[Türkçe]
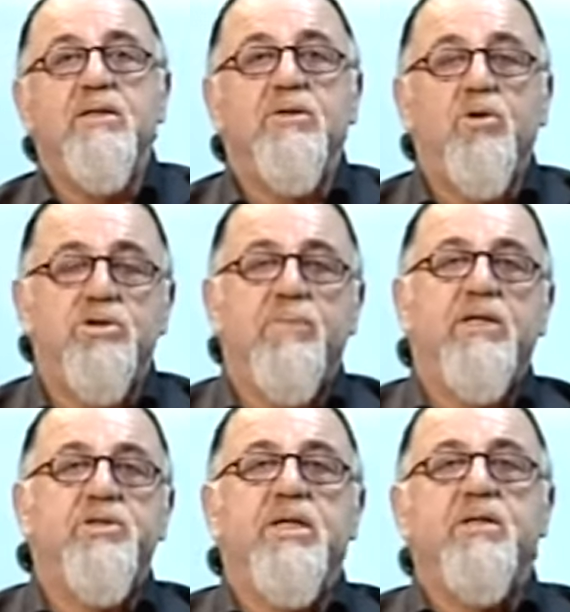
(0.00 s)
o zaman
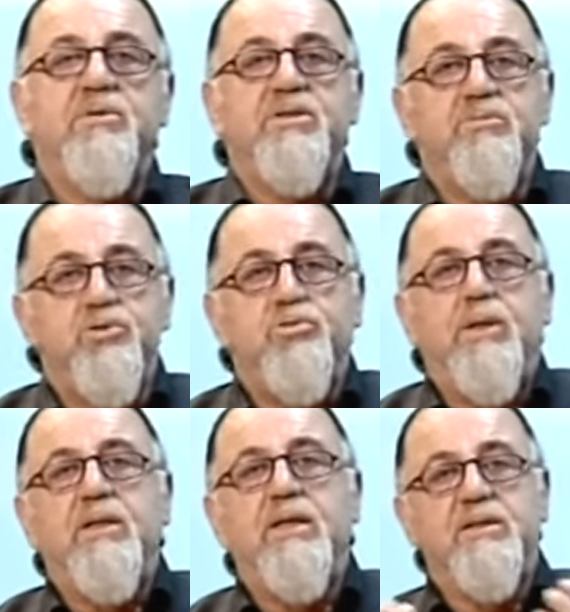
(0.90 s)
işte Kıbrıs
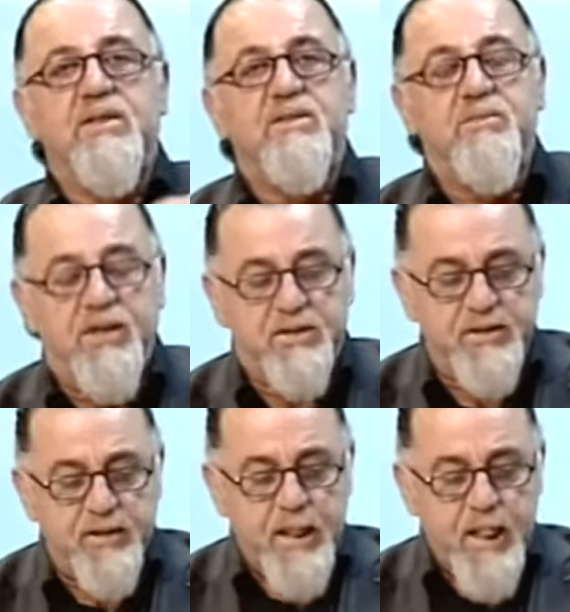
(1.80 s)
Müslümanlar teslim
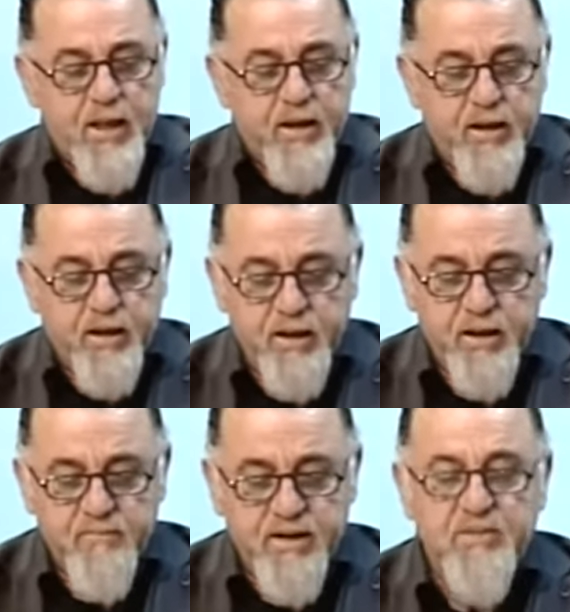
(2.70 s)
aldı ee,
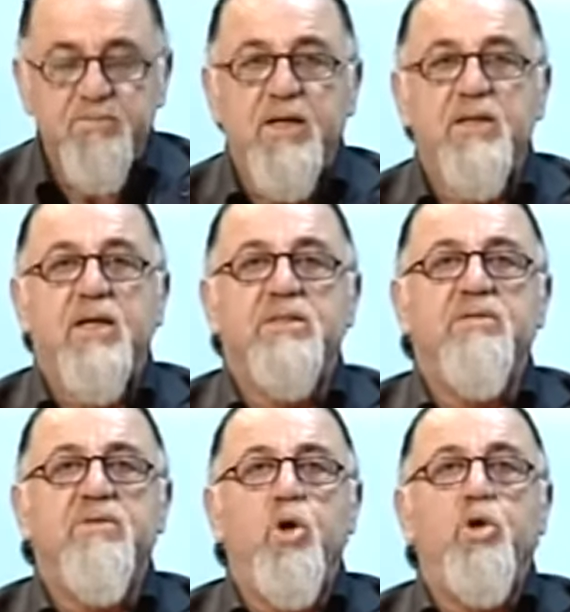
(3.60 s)
vakıflar
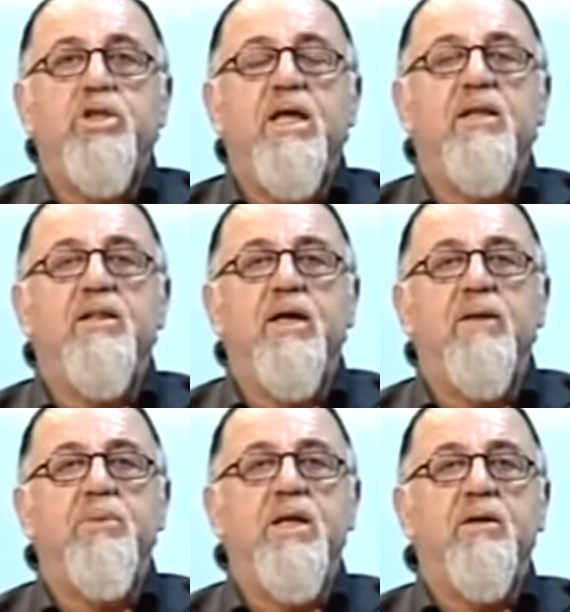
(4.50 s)
idaresini ve
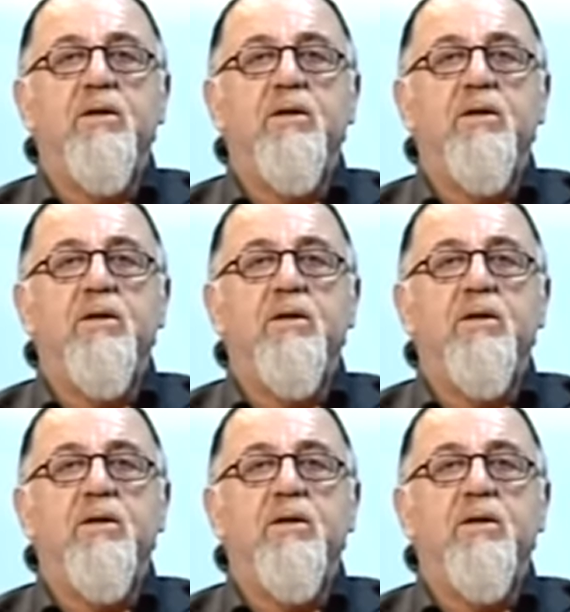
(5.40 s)
önlerinde bir